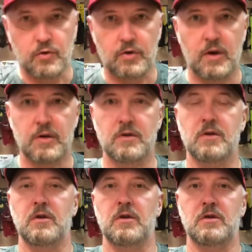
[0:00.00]

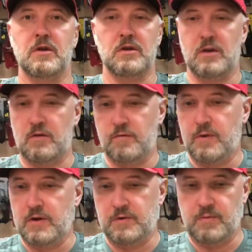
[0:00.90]
интересно, есть на сайте, в
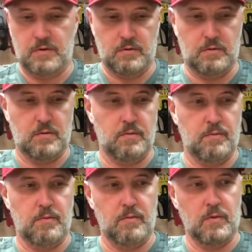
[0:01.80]
принципе,
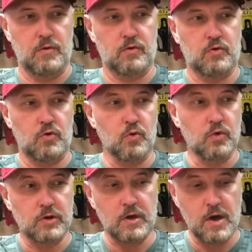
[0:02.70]

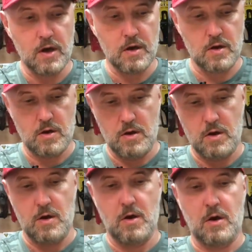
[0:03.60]
инструкция.
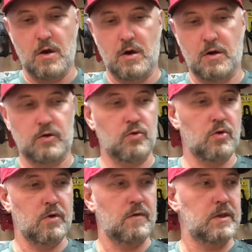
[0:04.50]

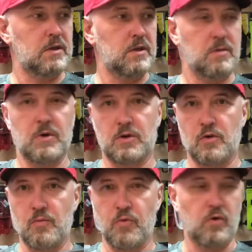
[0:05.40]
42 а,
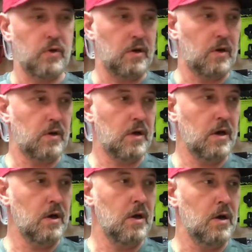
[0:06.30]
сантиметра ее полная
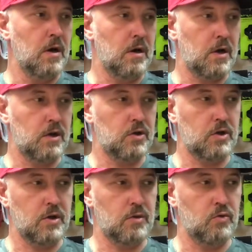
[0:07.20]
длина.
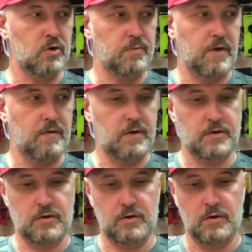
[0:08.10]
Кронштейны можно
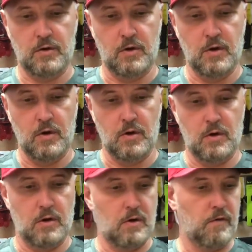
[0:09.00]
повесить
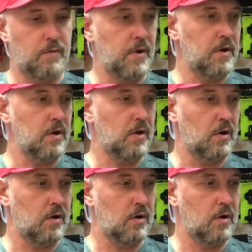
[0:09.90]
а, в
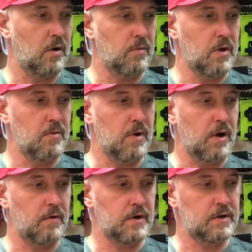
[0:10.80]
пределах а,
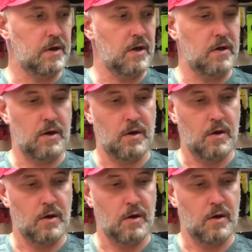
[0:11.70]
минимального расстояния